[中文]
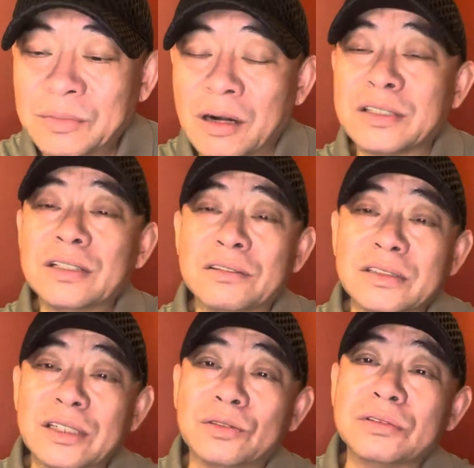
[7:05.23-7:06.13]
毛主席那时候
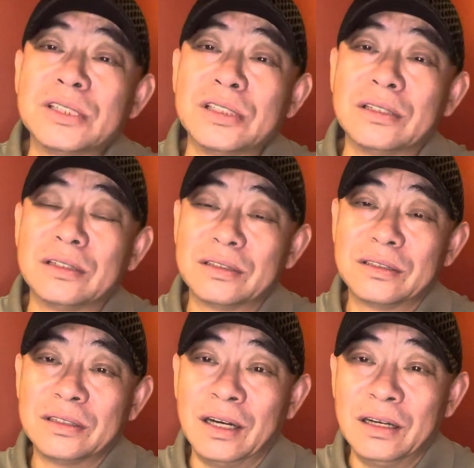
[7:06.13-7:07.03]
在重庆
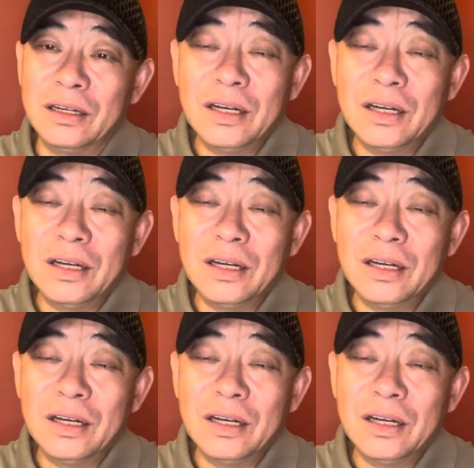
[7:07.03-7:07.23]
啊，